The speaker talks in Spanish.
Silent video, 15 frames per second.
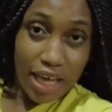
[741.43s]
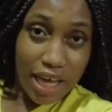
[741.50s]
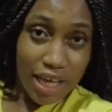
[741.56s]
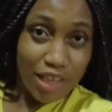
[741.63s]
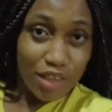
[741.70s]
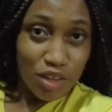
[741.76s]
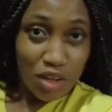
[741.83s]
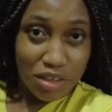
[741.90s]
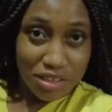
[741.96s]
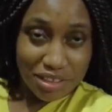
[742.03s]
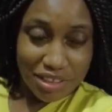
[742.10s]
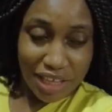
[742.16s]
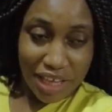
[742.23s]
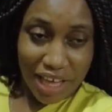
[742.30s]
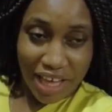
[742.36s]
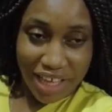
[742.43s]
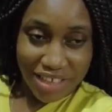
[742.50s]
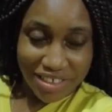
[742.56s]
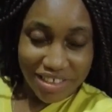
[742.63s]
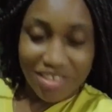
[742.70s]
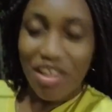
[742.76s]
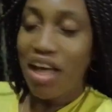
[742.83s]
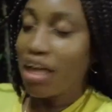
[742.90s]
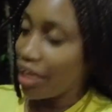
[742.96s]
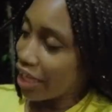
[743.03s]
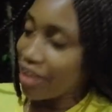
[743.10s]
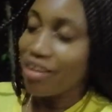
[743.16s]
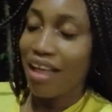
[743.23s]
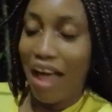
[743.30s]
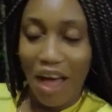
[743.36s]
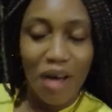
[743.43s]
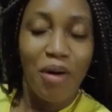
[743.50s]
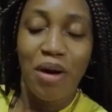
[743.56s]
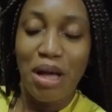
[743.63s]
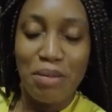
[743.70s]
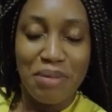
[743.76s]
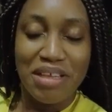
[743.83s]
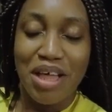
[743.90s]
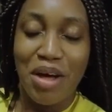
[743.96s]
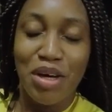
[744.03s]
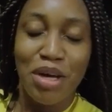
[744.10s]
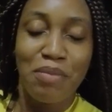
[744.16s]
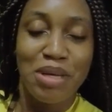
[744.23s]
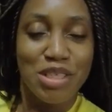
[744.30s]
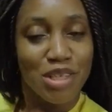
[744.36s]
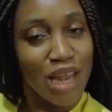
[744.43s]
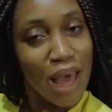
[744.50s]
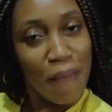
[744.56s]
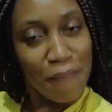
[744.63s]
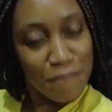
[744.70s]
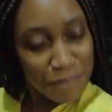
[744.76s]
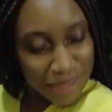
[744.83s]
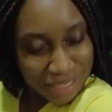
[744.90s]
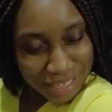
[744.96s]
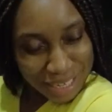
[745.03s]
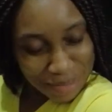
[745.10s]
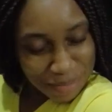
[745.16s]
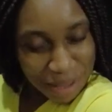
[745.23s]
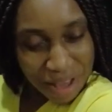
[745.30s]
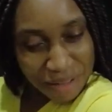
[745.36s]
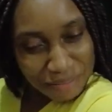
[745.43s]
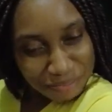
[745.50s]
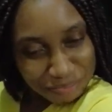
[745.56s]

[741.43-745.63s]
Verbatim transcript: Entonces, encantada con el peinado que me hizo la prima.